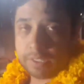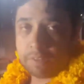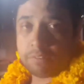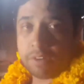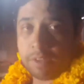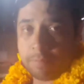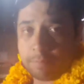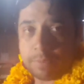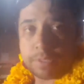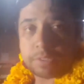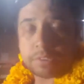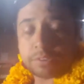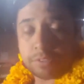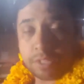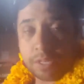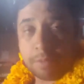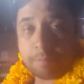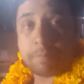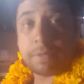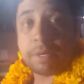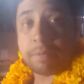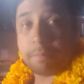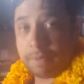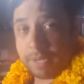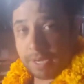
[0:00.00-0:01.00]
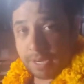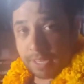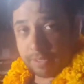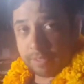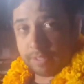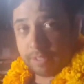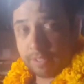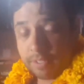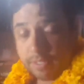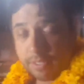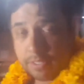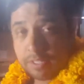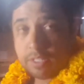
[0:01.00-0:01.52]
que sea una persona
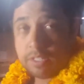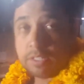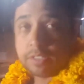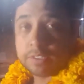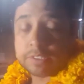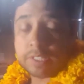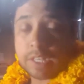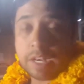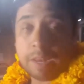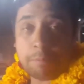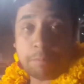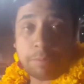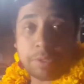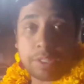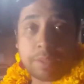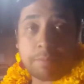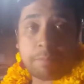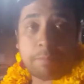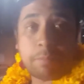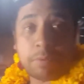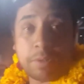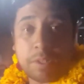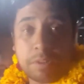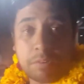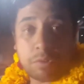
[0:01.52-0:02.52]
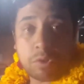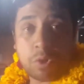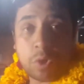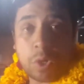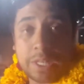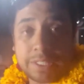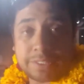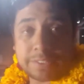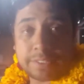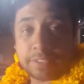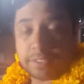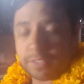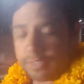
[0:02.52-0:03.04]
preparada. ¿Se la puede poner
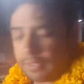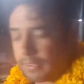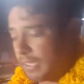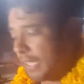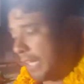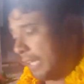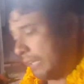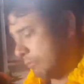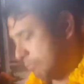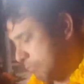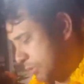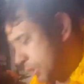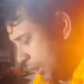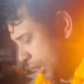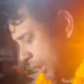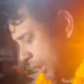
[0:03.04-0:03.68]
uno la ceniza?